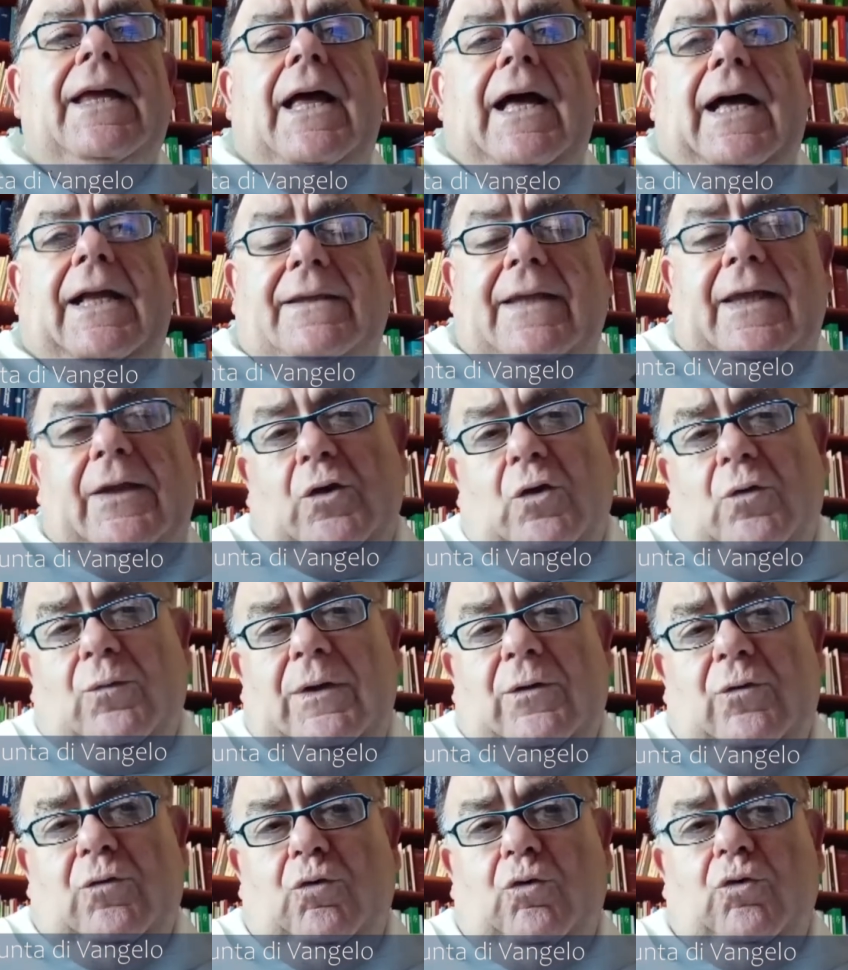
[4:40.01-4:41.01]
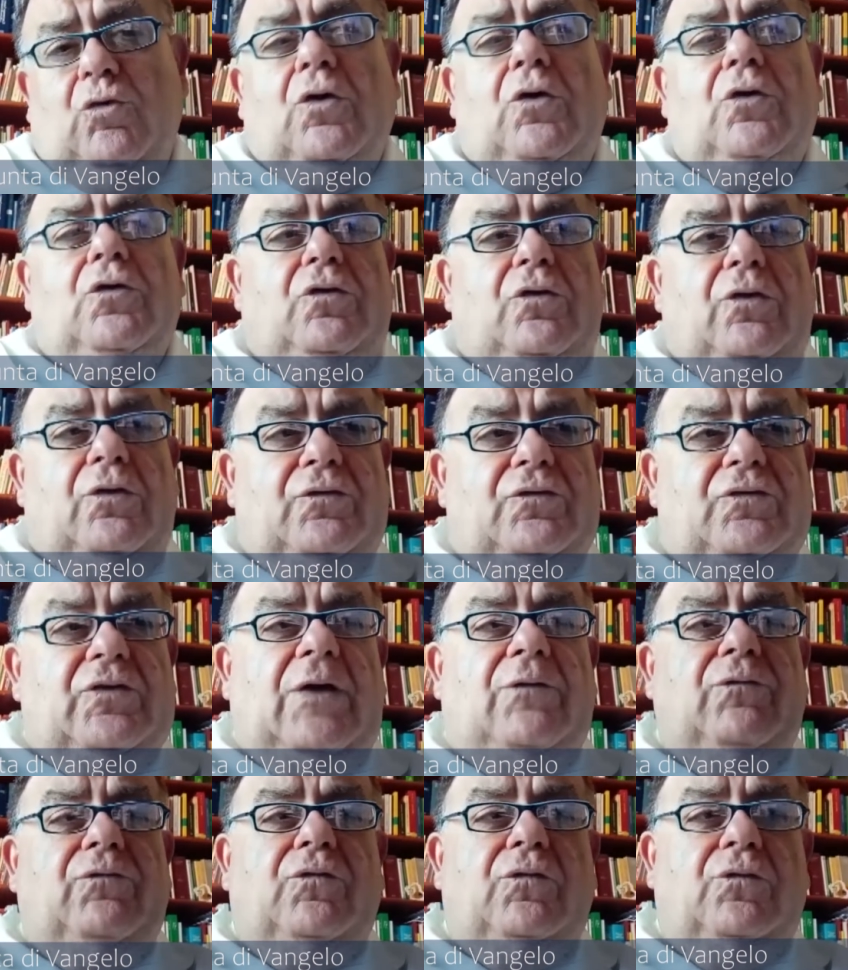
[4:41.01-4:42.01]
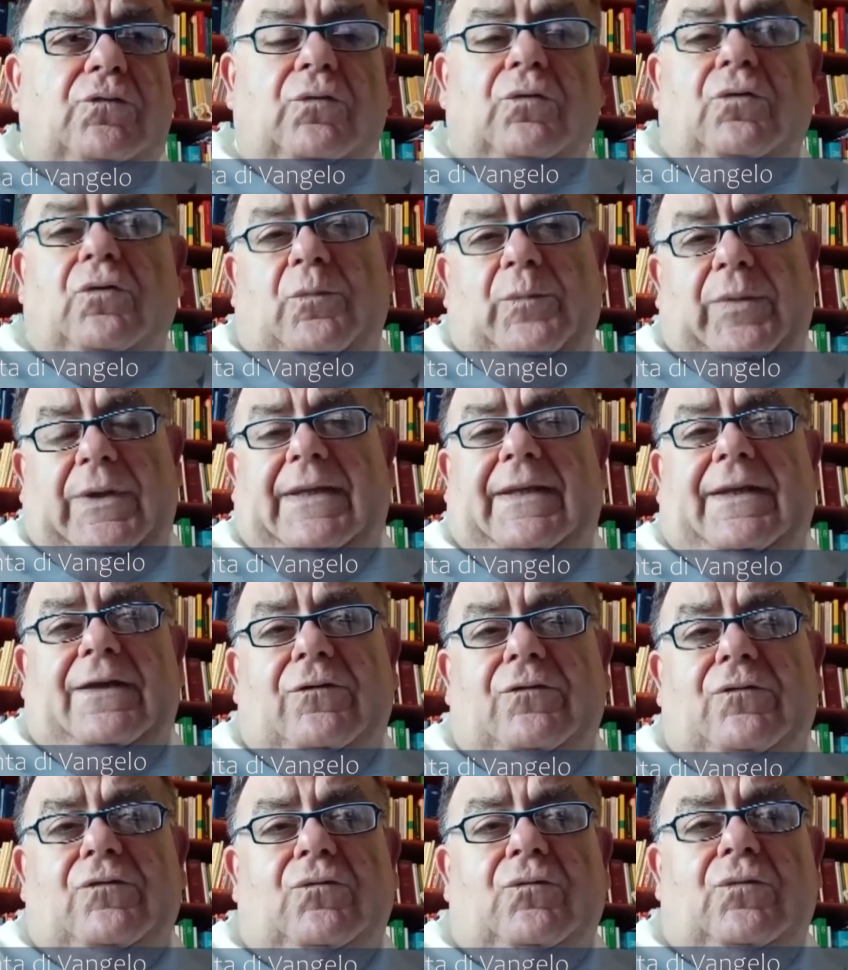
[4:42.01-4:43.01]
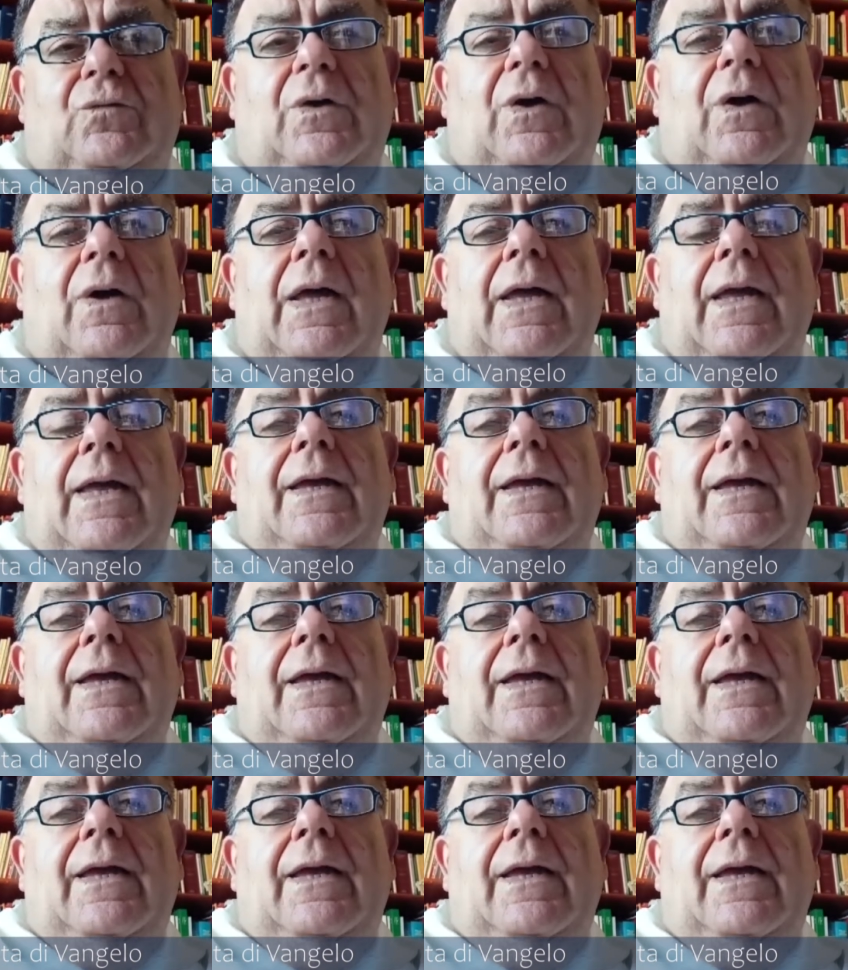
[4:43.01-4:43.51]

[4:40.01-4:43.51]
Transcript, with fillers: ha detto qualcuno, non c'è futuro per nessuno.